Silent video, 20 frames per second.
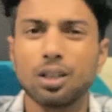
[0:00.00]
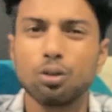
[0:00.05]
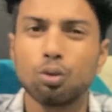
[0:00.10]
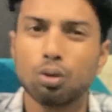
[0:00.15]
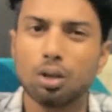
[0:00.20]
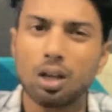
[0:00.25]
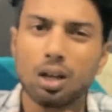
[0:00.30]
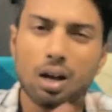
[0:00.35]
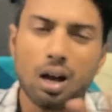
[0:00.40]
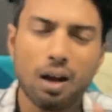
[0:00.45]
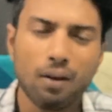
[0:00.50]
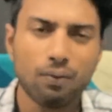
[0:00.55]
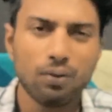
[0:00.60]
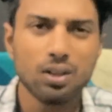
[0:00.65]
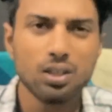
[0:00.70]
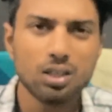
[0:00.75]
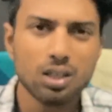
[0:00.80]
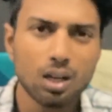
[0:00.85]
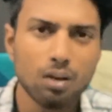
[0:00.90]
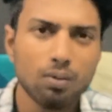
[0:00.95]
जो कि काफी
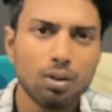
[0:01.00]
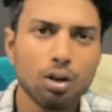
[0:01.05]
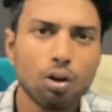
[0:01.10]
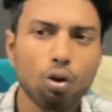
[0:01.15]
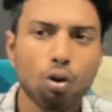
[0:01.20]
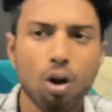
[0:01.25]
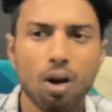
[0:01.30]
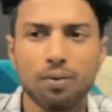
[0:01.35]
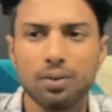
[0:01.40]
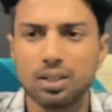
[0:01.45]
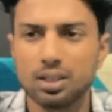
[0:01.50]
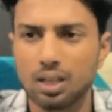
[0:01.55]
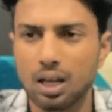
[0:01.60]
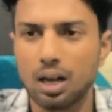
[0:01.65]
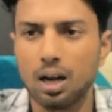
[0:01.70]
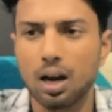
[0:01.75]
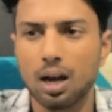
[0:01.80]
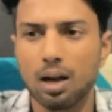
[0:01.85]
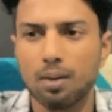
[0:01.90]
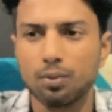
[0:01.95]
जेनविन और काफी सही
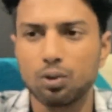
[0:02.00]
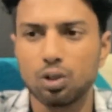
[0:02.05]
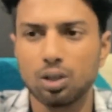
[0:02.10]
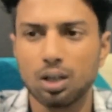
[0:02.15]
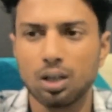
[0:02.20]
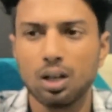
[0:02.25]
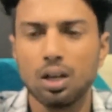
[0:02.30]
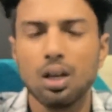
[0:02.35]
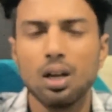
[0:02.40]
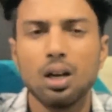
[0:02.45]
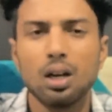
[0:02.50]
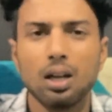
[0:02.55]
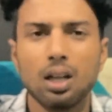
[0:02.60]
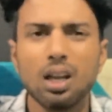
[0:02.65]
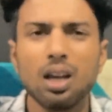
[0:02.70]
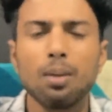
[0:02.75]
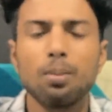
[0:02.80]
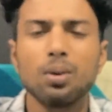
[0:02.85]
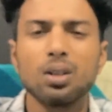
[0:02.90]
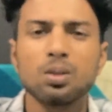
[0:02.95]
लगा मुझे ठीक
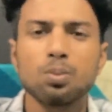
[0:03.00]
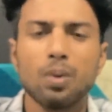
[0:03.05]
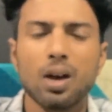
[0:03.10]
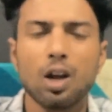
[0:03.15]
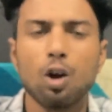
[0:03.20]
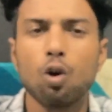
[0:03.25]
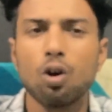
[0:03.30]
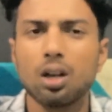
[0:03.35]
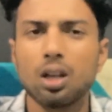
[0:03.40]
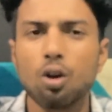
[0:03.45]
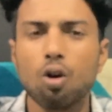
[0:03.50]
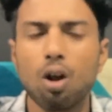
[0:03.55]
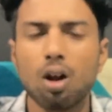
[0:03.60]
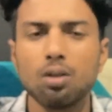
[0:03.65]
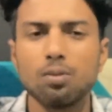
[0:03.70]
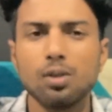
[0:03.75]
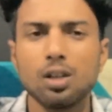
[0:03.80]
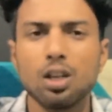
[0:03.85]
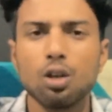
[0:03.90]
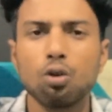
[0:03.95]
है बस माइनॉरिटी कॉलेज
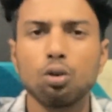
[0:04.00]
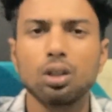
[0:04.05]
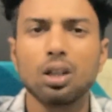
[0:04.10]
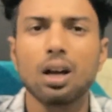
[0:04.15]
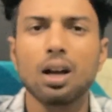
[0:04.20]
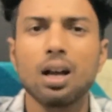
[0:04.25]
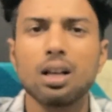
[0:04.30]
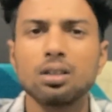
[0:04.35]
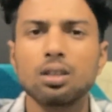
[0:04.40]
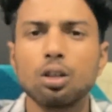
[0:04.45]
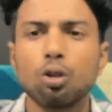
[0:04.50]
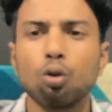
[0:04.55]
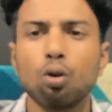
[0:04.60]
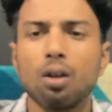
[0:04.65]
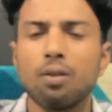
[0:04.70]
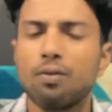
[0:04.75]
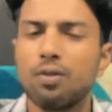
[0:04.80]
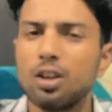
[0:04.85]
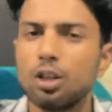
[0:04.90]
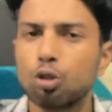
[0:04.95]
में ये होता है इसकी थोड़ी
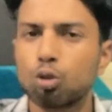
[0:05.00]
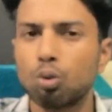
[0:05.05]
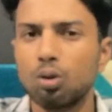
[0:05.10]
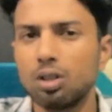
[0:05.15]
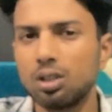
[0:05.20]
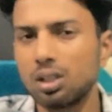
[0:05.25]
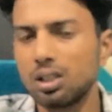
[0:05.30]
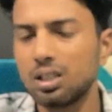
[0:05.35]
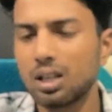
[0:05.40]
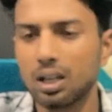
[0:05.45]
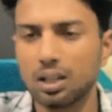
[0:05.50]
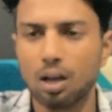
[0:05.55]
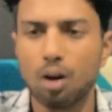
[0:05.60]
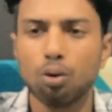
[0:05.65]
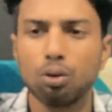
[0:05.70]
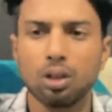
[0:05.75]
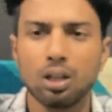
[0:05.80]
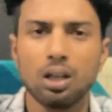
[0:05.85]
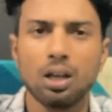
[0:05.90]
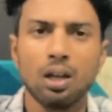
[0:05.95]
फीस थोड़ी सी ज्यादा
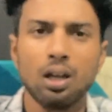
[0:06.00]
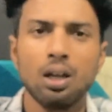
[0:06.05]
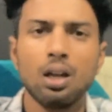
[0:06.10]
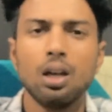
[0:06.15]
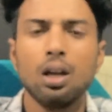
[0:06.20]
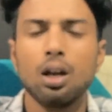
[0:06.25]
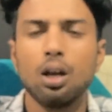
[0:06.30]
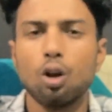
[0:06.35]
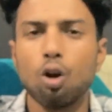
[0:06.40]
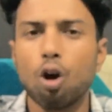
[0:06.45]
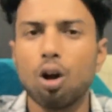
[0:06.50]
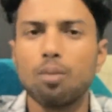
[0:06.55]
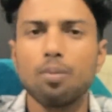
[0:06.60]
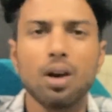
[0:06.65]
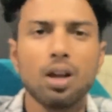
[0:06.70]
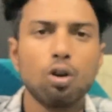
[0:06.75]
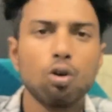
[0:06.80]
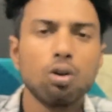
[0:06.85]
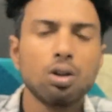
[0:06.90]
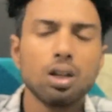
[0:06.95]
होती है नॉन
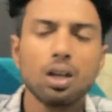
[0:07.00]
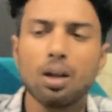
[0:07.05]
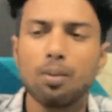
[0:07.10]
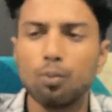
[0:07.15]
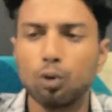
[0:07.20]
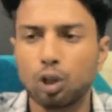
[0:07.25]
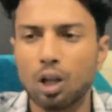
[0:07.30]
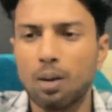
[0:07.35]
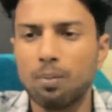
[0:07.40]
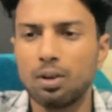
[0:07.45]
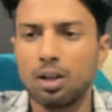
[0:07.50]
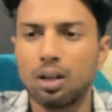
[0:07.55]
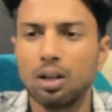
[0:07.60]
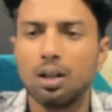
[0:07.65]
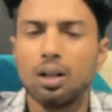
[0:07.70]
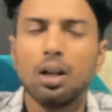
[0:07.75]
माइनॉरिटी के मुताबिक